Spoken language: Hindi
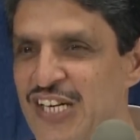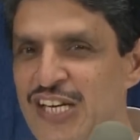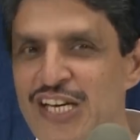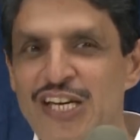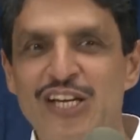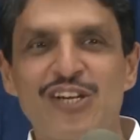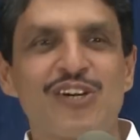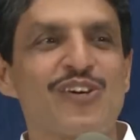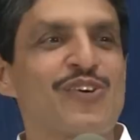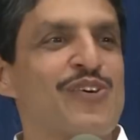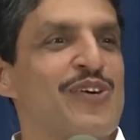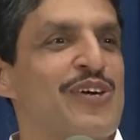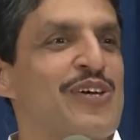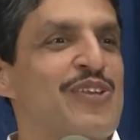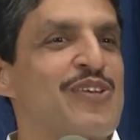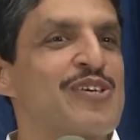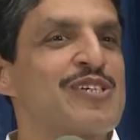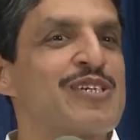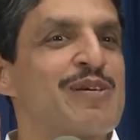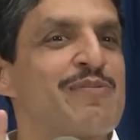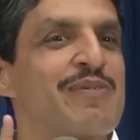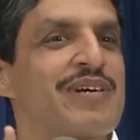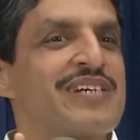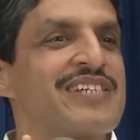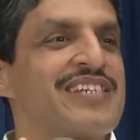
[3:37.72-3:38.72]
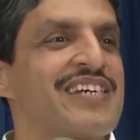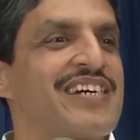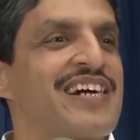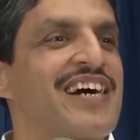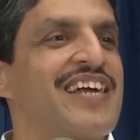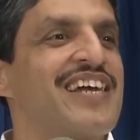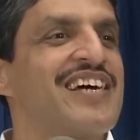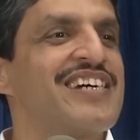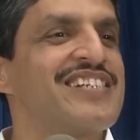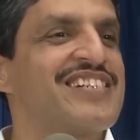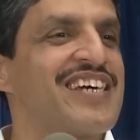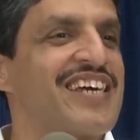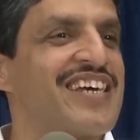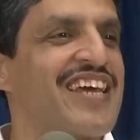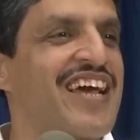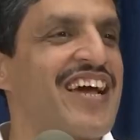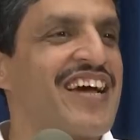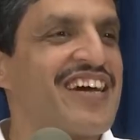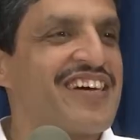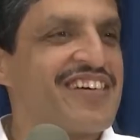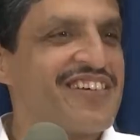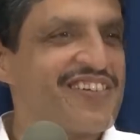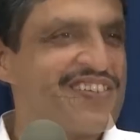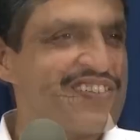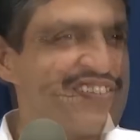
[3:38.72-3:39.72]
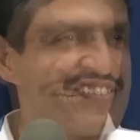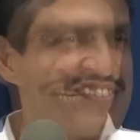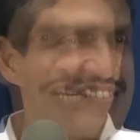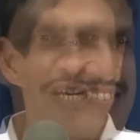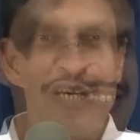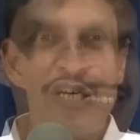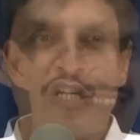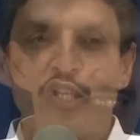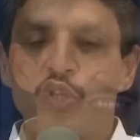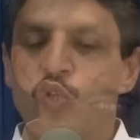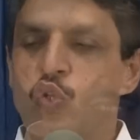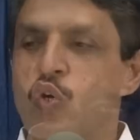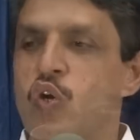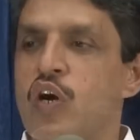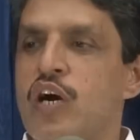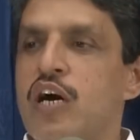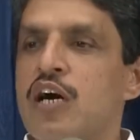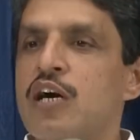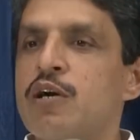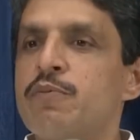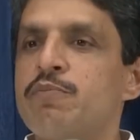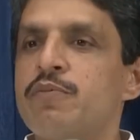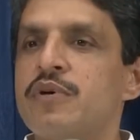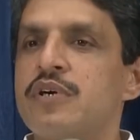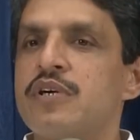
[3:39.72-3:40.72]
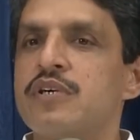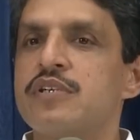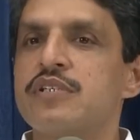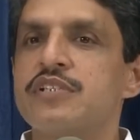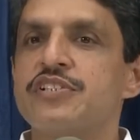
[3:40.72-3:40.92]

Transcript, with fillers: इनको कोई तो सबक सिखाना चाहिए तो अब